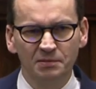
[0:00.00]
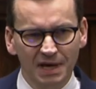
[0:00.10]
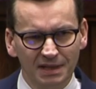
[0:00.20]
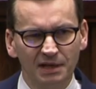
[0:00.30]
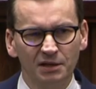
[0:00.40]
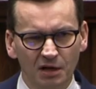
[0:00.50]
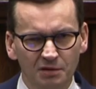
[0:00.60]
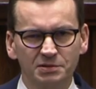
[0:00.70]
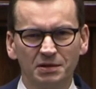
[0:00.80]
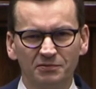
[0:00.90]
1 i
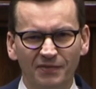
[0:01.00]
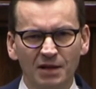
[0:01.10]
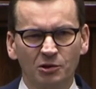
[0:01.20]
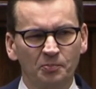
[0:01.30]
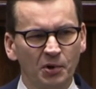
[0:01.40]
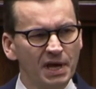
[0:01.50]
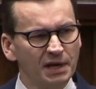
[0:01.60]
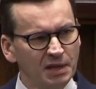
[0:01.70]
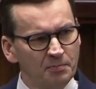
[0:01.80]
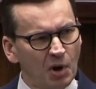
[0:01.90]
Nord Stream 2 to
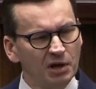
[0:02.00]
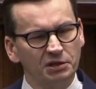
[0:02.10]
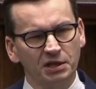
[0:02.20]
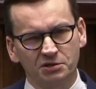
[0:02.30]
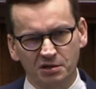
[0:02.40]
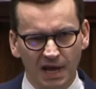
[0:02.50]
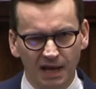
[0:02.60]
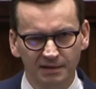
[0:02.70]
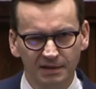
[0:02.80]
projekty polityczne,